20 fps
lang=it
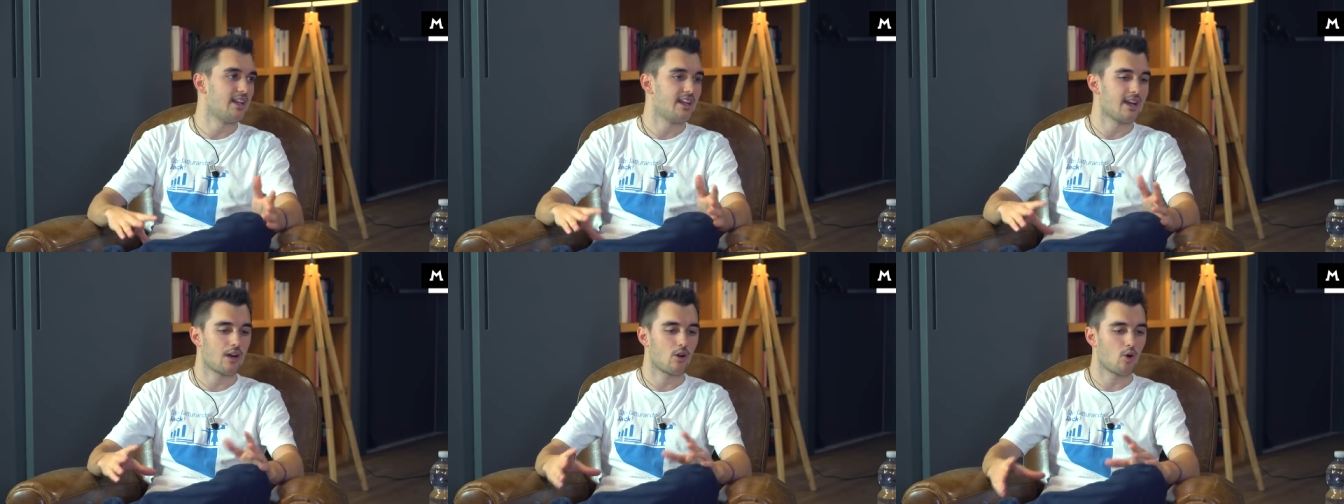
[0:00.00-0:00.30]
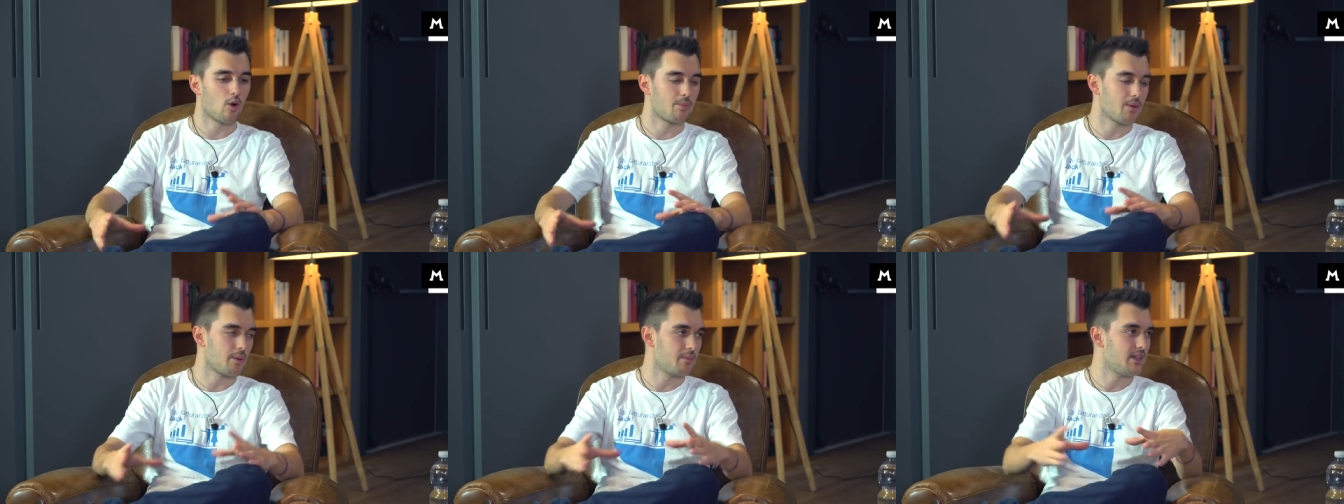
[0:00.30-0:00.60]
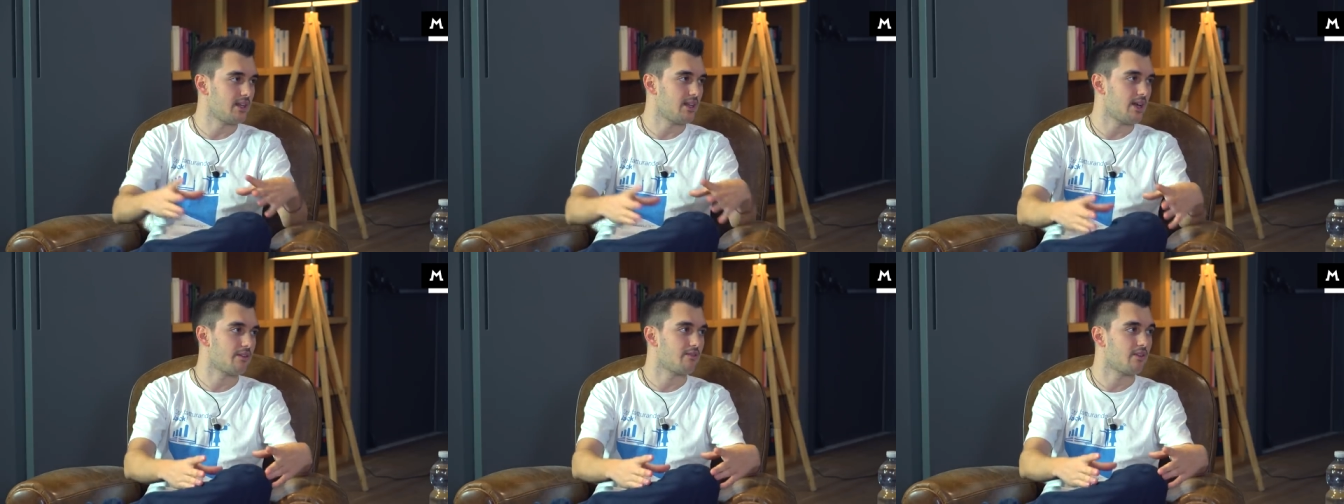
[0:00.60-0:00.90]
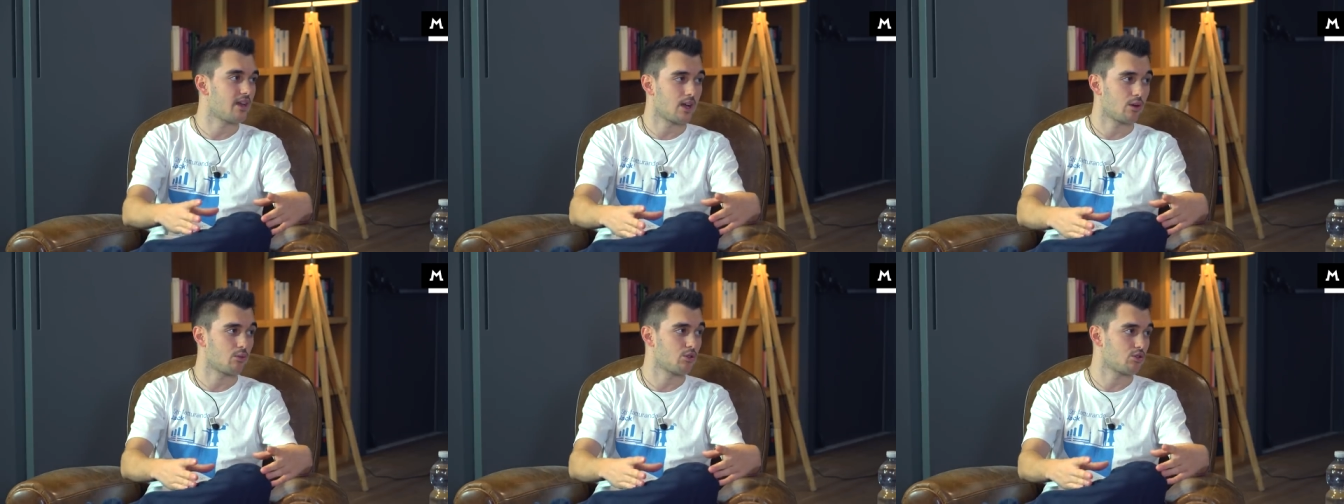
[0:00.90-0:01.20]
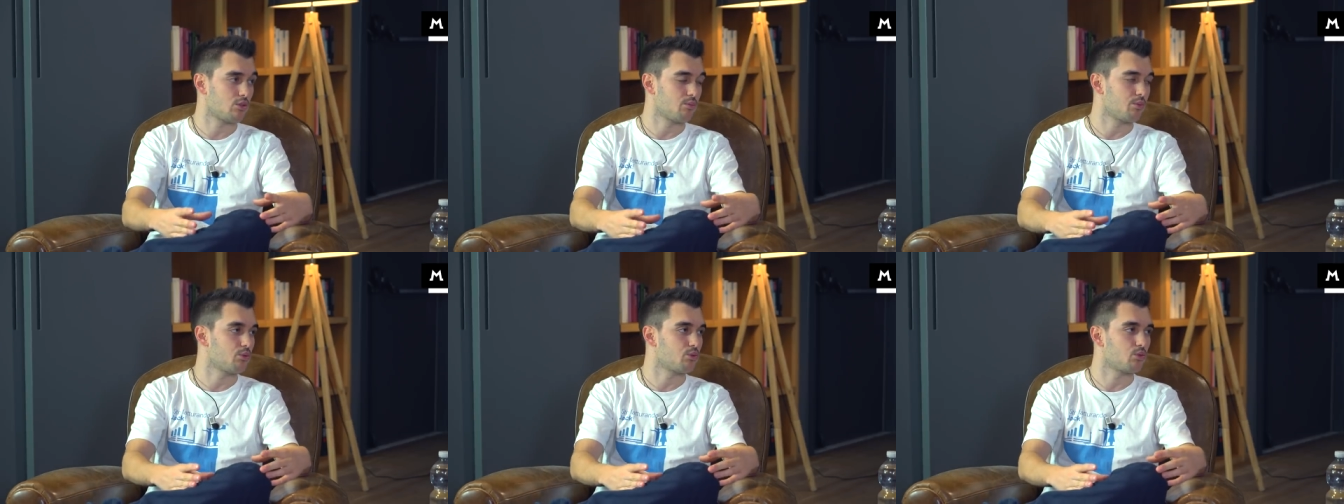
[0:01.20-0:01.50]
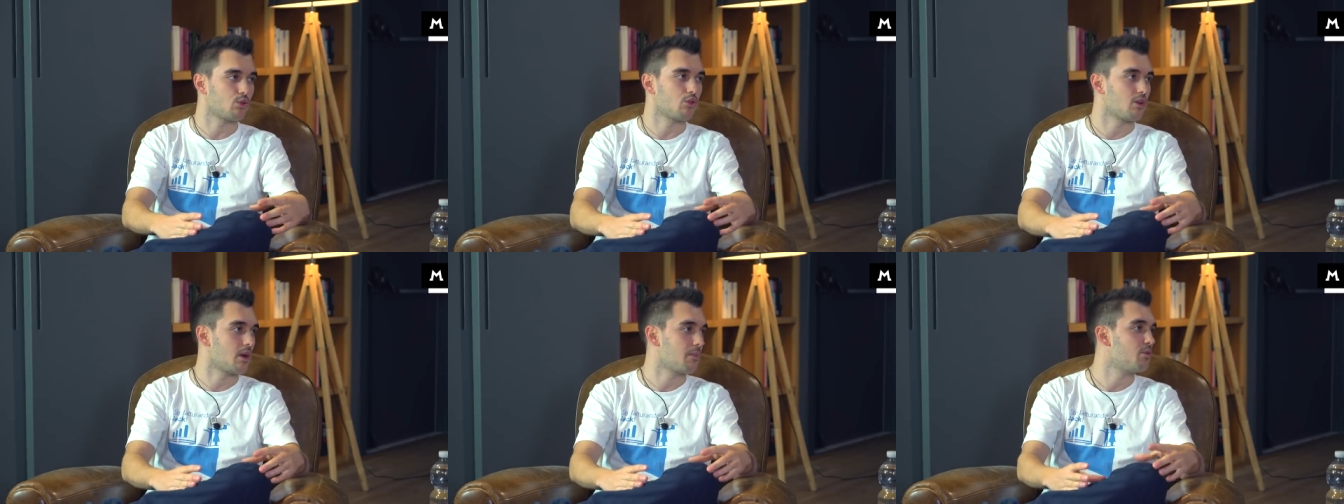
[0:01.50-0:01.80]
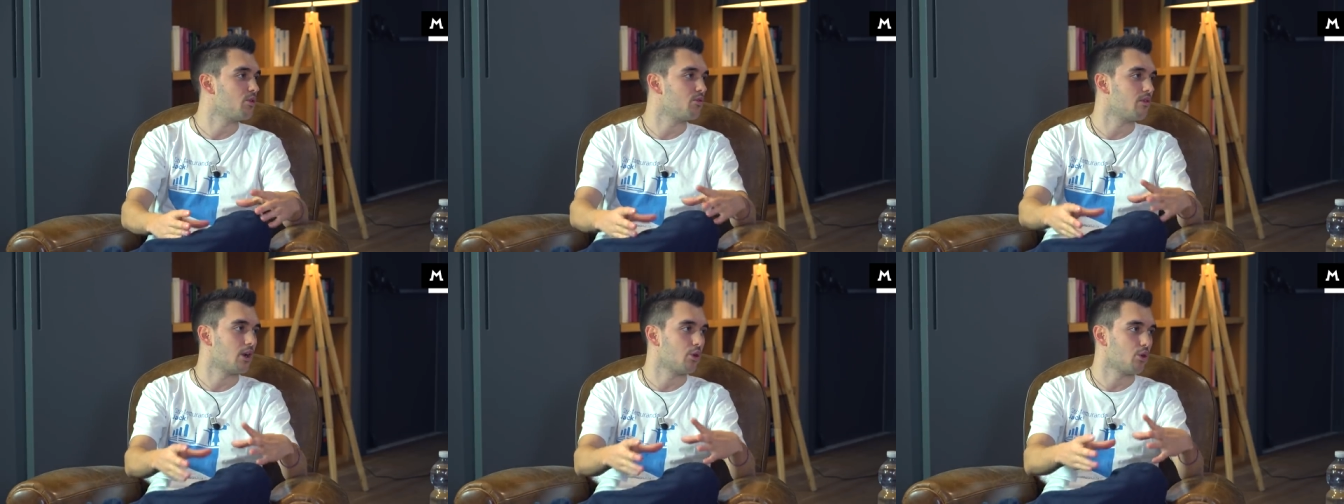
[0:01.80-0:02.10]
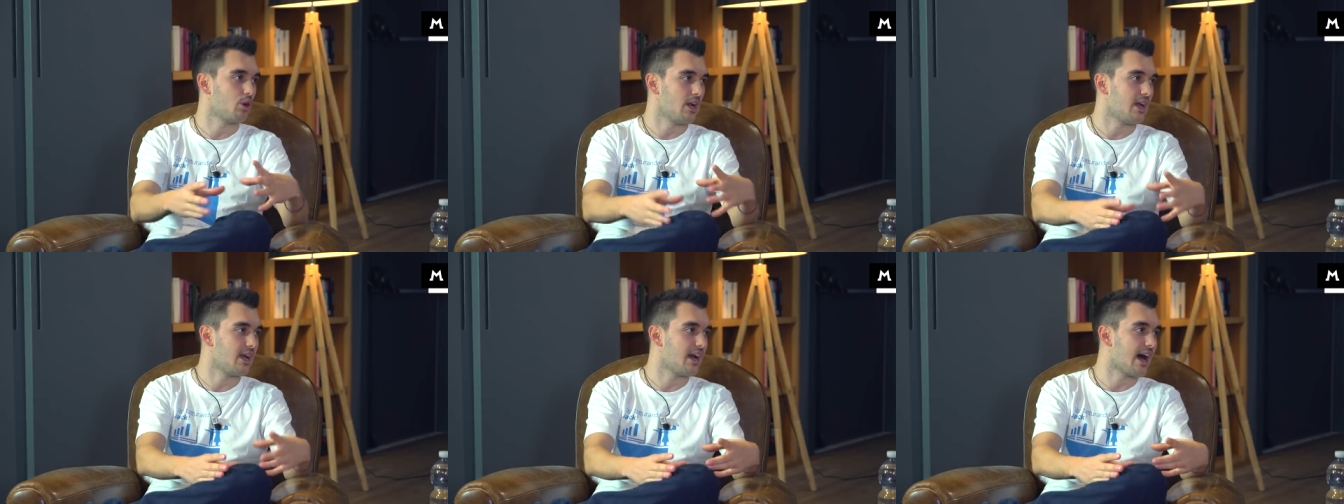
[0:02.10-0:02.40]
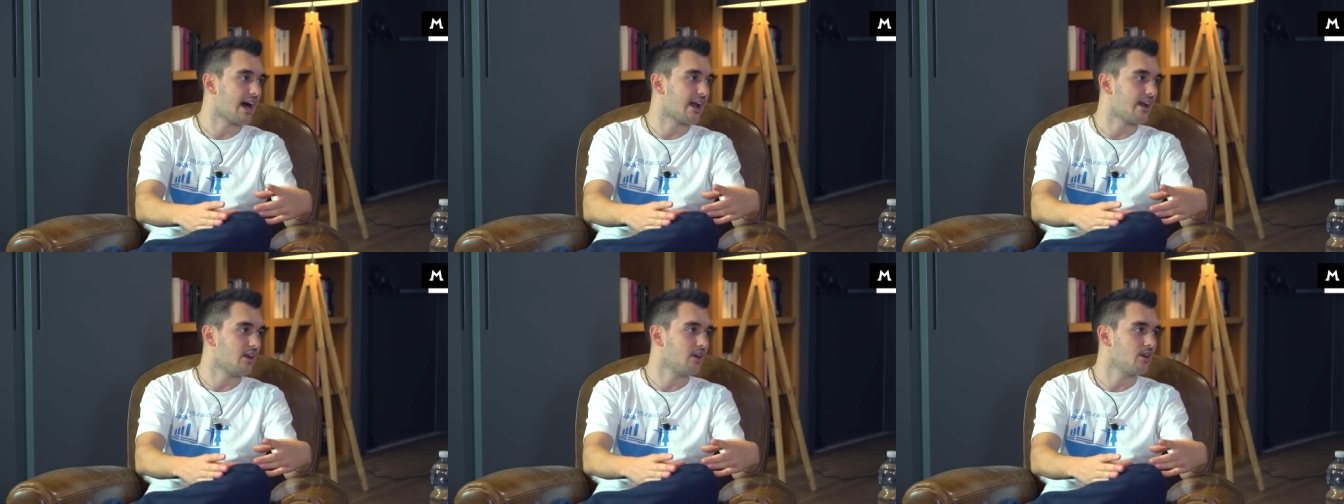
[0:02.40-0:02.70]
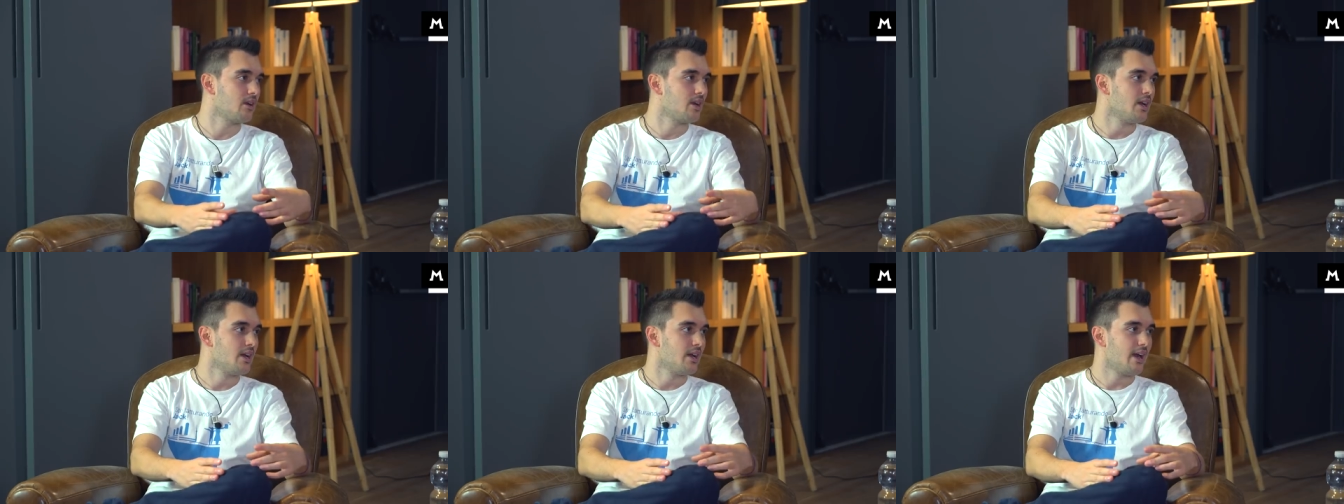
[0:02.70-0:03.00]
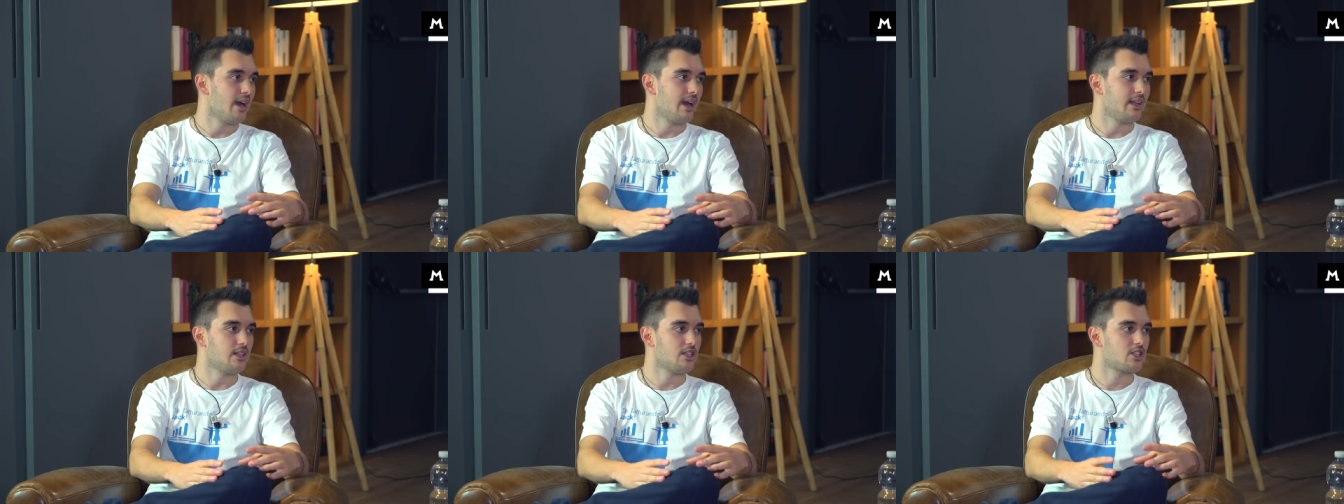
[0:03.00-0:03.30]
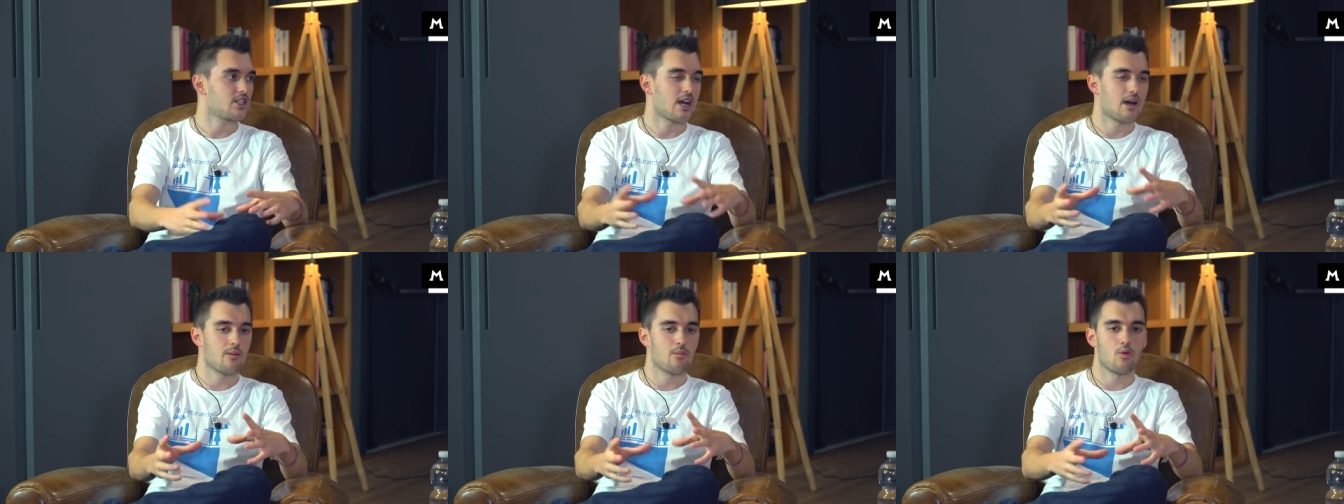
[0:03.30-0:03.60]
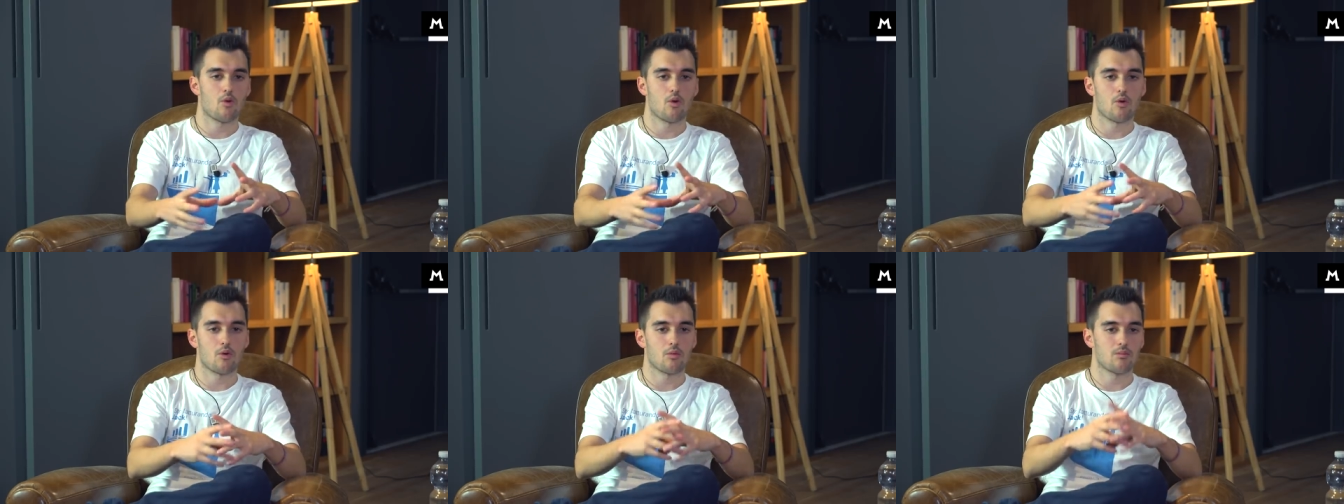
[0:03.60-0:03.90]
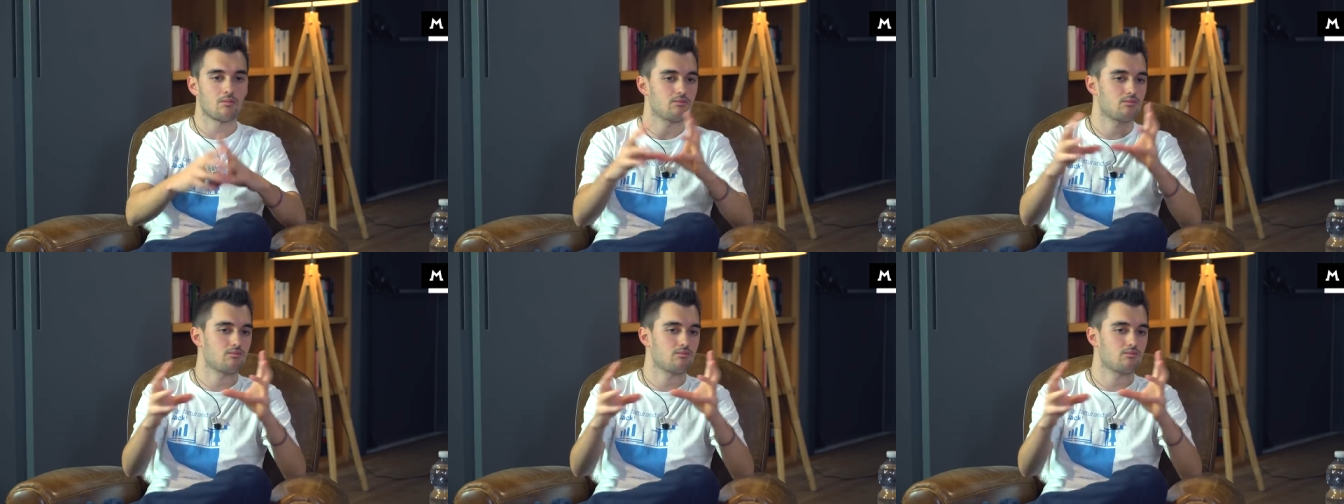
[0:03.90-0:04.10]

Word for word: la copia PDF che a questo punto non ha più valore legale, ah, okay. è diciamo